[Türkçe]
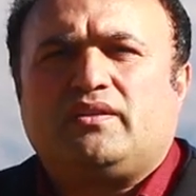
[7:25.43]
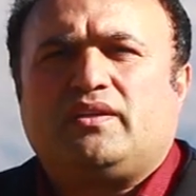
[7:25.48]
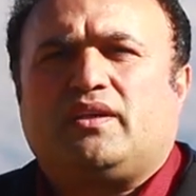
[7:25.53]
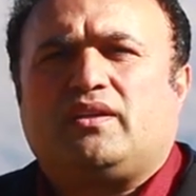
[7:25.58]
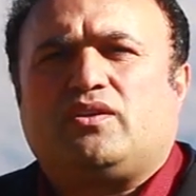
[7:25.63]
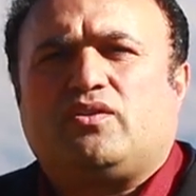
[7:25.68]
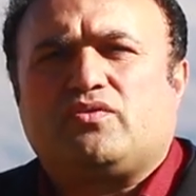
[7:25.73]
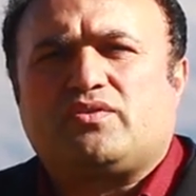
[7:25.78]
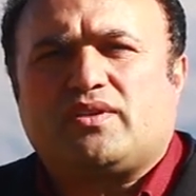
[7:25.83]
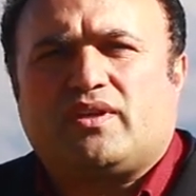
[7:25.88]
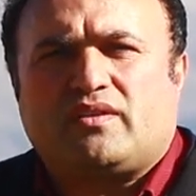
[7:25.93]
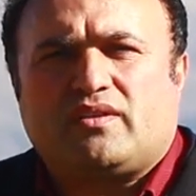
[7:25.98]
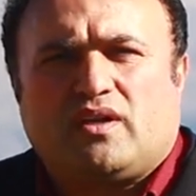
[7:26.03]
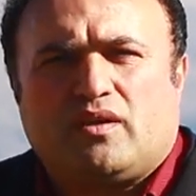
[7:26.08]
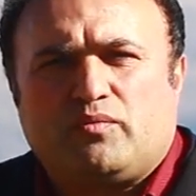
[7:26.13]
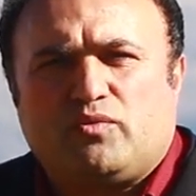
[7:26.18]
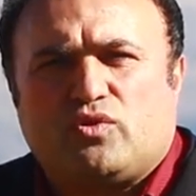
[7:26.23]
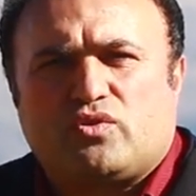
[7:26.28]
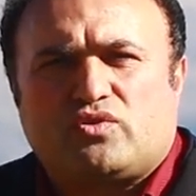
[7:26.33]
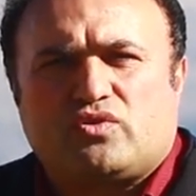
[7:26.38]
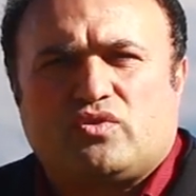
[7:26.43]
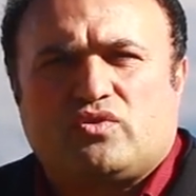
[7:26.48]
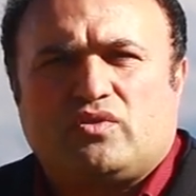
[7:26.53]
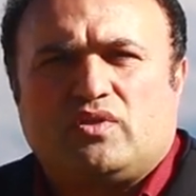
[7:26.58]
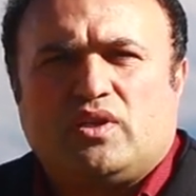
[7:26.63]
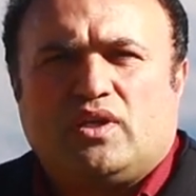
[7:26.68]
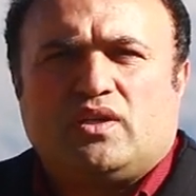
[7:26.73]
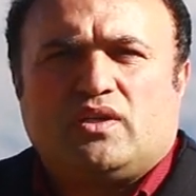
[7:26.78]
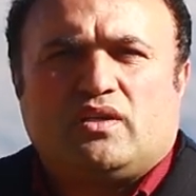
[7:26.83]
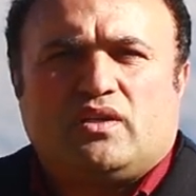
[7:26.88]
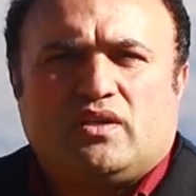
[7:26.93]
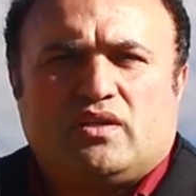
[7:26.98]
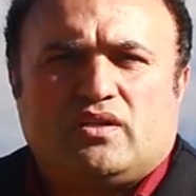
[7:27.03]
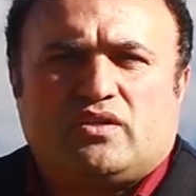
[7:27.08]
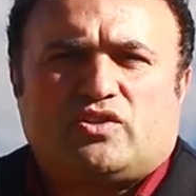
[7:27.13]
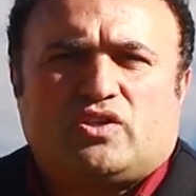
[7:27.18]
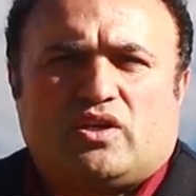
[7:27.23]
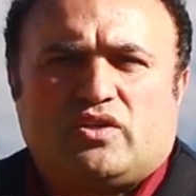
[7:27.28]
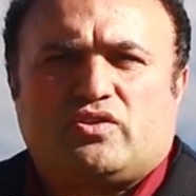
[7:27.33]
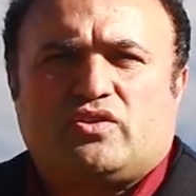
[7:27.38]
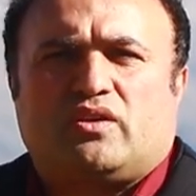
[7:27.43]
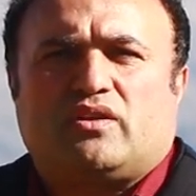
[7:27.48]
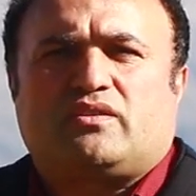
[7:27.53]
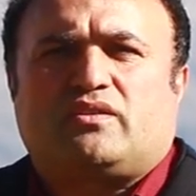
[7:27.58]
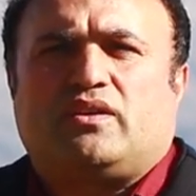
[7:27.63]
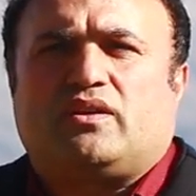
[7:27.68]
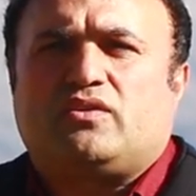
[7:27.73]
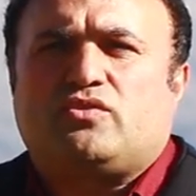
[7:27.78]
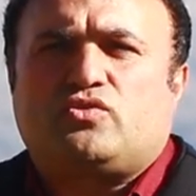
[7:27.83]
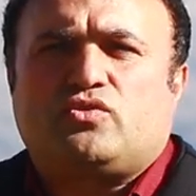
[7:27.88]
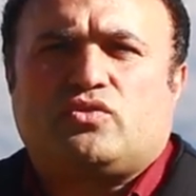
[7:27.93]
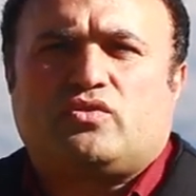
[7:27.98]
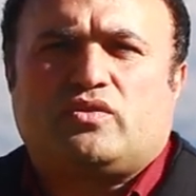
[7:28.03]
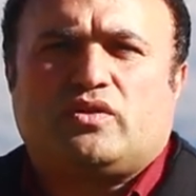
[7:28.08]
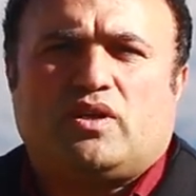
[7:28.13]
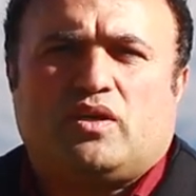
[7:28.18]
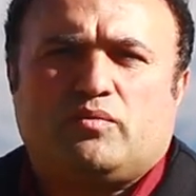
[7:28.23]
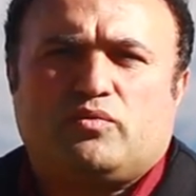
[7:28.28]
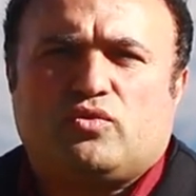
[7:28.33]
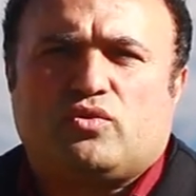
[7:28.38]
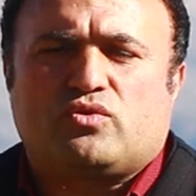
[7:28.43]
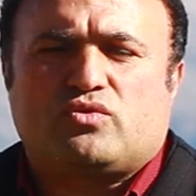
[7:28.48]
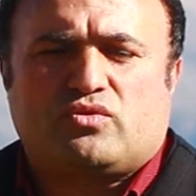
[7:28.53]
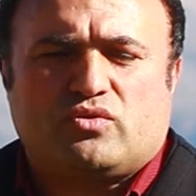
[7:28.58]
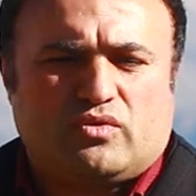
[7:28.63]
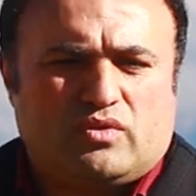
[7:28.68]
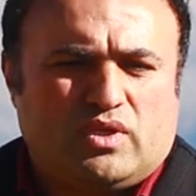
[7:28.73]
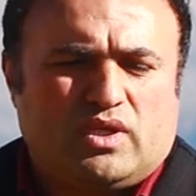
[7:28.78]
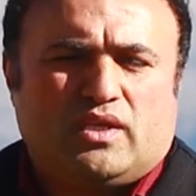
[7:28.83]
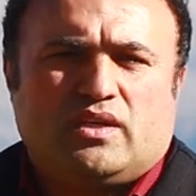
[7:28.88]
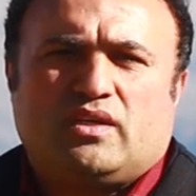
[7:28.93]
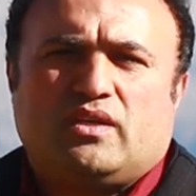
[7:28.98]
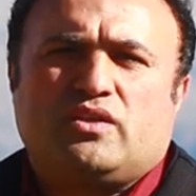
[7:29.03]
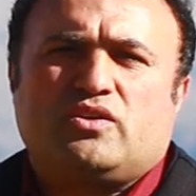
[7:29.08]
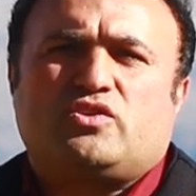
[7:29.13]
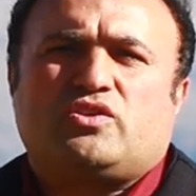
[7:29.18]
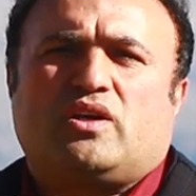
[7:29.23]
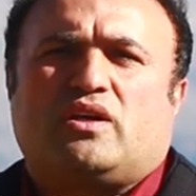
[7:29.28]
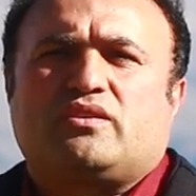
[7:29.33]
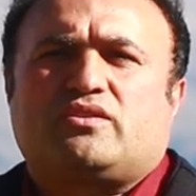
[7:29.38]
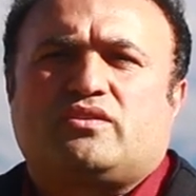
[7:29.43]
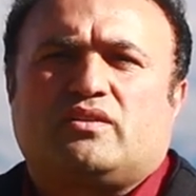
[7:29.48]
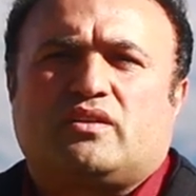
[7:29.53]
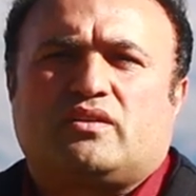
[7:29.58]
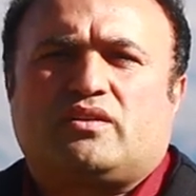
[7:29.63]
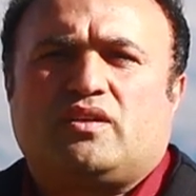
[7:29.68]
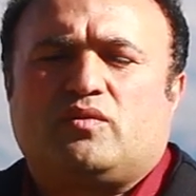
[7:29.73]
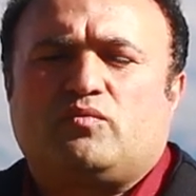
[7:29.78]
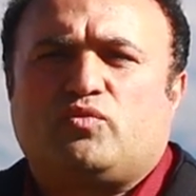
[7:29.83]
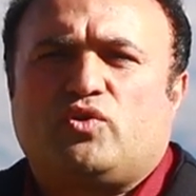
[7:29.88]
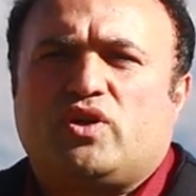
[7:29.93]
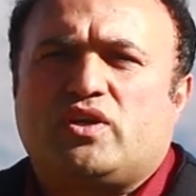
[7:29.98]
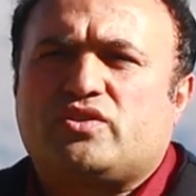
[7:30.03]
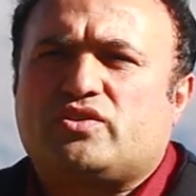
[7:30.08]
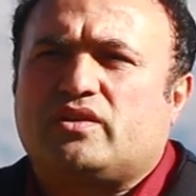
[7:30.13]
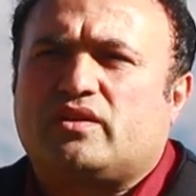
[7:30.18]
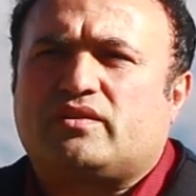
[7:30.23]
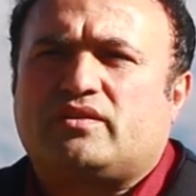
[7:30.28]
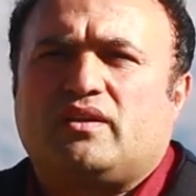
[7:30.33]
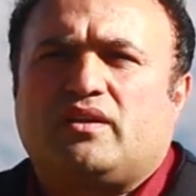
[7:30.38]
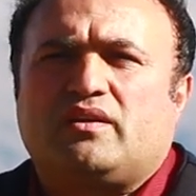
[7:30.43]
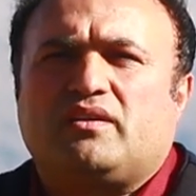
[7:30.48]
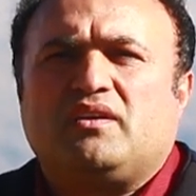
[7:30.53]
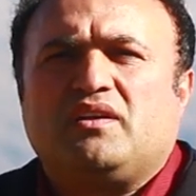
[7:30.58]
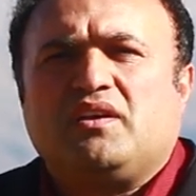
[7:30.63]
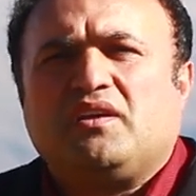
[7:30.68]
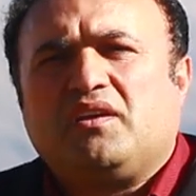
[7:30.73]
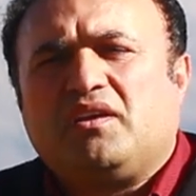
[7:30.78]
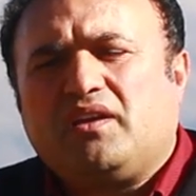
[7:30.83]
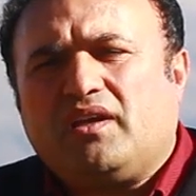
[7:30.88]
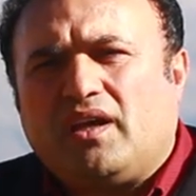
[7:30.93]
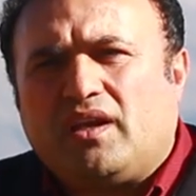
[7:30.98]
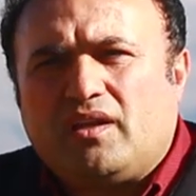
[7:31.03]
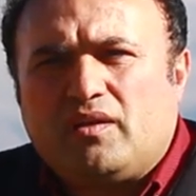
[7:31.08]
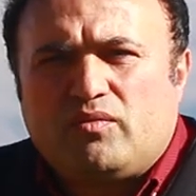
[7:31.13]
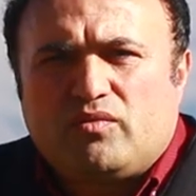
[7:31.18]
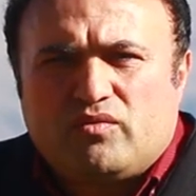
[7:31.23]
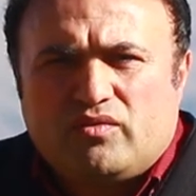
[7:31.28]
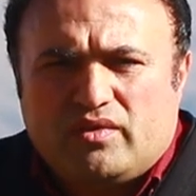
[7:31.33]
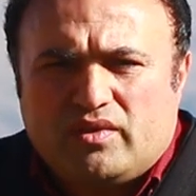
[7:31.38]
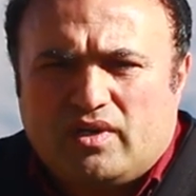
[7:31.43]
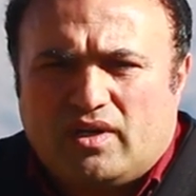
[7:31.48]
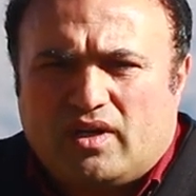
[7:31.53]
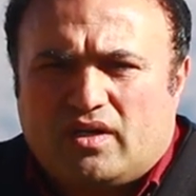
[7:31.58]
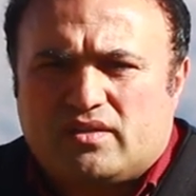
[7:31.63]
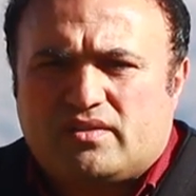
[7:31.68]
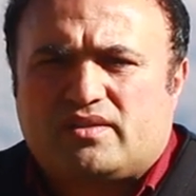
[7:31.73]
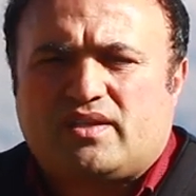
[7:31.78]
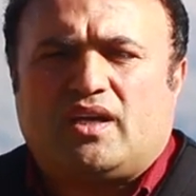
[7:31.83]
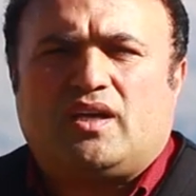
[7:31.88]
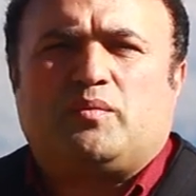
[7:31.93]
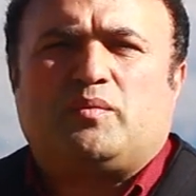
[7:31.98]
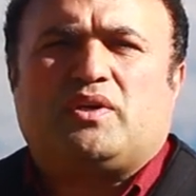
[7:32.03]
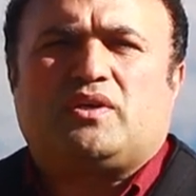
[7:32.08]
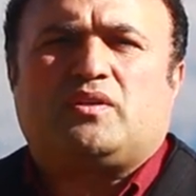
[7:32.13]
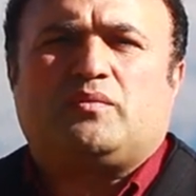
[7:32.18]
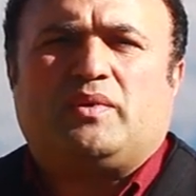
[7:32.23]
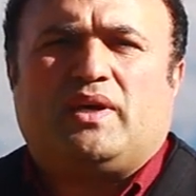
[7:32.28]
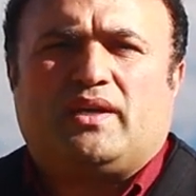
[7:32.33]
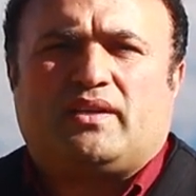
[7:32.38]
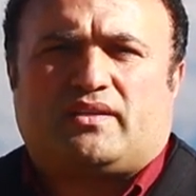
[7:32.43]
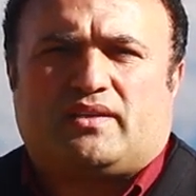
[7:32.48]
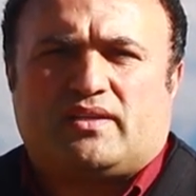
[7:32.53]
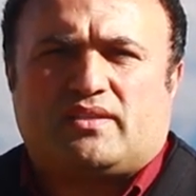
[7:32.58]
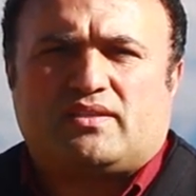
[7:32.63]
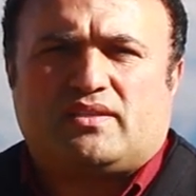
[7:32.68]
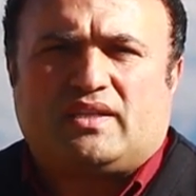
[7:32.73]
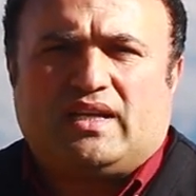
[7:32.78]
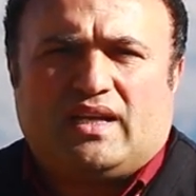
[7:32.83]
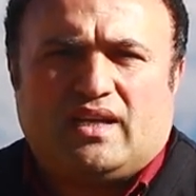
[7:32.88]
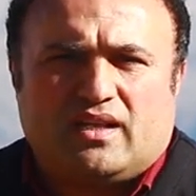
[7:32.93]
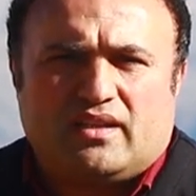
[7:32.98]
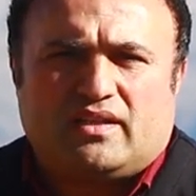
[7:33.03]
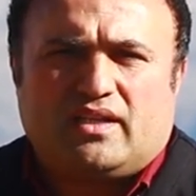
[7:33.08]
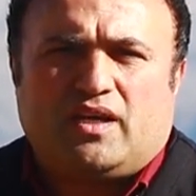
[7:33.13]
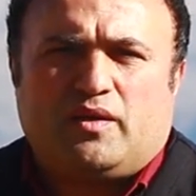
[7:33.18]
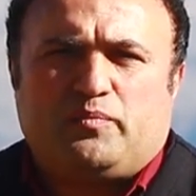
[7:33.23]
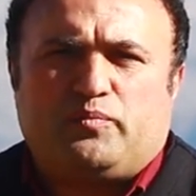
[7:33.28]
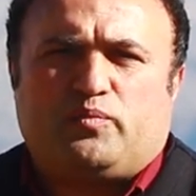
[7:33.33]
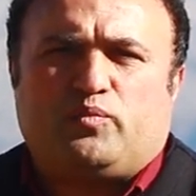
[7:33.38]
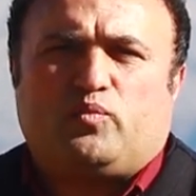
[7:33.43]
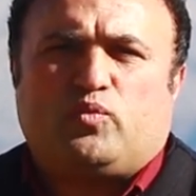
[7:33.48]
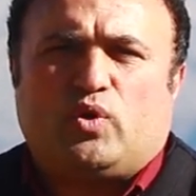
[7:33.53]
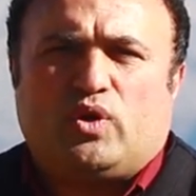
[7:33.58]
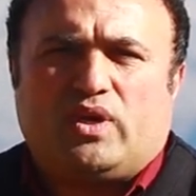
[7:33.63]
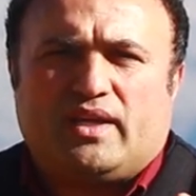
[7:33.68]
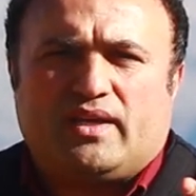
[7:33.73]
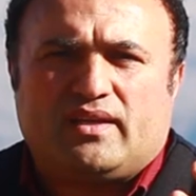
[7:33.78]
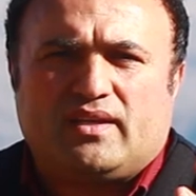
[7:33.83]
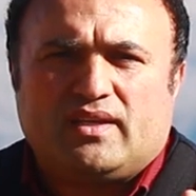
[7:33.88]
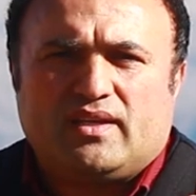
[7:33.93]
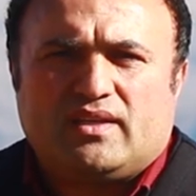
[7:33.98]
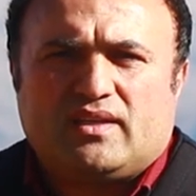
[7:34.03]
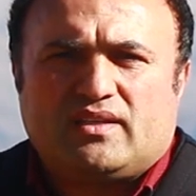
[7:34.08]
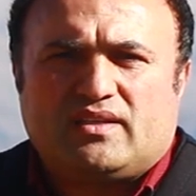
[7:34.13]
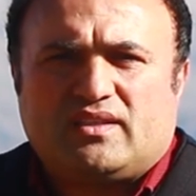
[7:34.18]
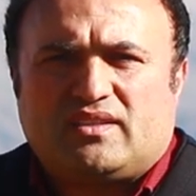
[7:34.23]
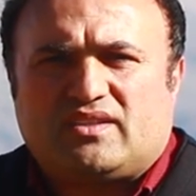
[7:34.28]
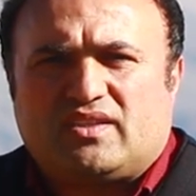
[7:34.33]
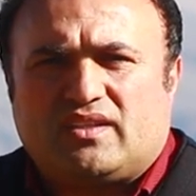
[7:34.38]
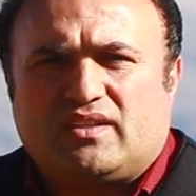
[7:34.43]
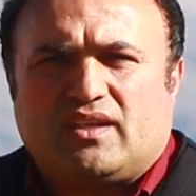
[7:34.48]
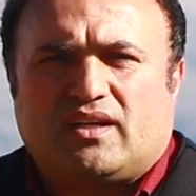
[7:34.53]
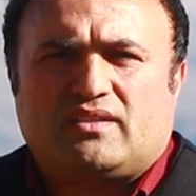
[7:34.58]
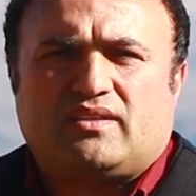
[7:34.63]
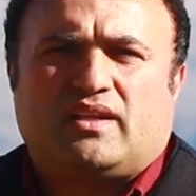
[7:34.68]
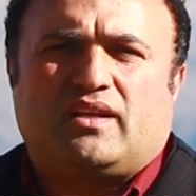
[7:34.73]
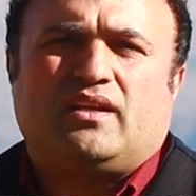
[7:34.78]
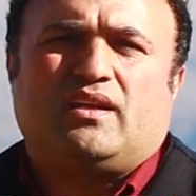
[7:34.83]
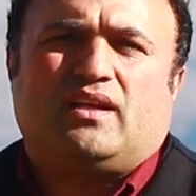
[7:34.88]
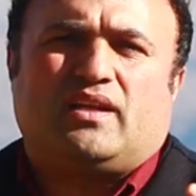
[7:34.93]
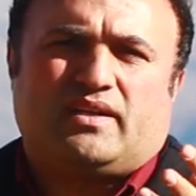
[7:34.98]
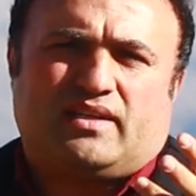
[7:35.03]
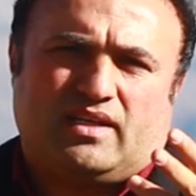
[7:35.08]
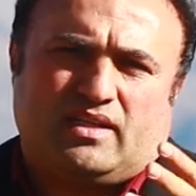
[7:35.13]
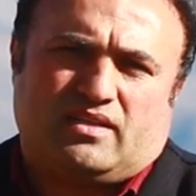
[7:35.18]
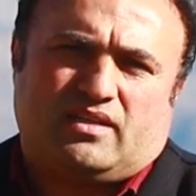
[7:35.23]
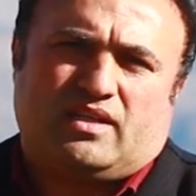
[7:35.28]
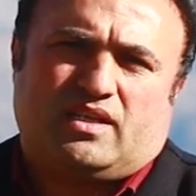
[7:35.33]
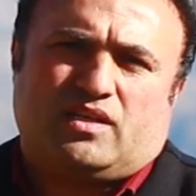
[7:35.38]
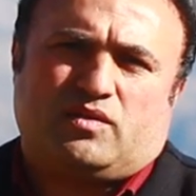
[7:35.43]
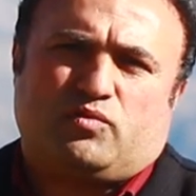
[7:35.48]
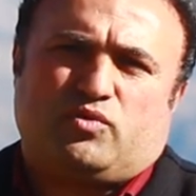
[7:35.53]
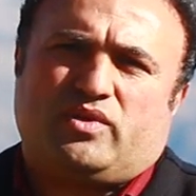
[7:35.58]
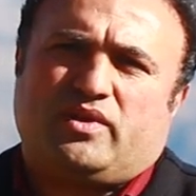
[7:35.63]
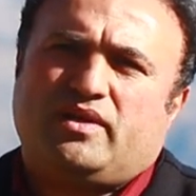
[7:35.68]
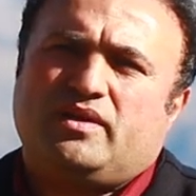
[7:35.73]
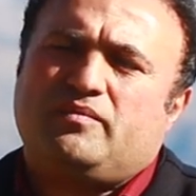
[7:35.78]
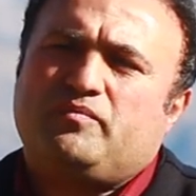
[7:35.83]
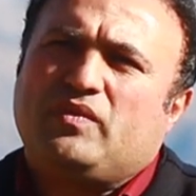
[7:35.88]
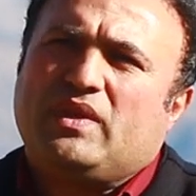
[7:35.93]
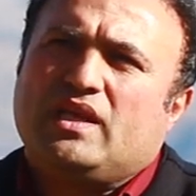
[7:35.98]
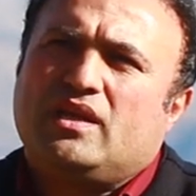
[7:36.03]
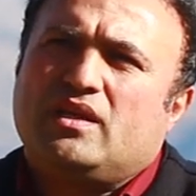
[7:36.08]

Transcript: Diğer Nevzat abi olsun, e, çaycılıktan, Şükrü abi olsun, inşaatçılıktan, boyacılıktan. Yani sayamadığım herkes. Genelde hep böyle tırnaklarıyla geldiler buraya.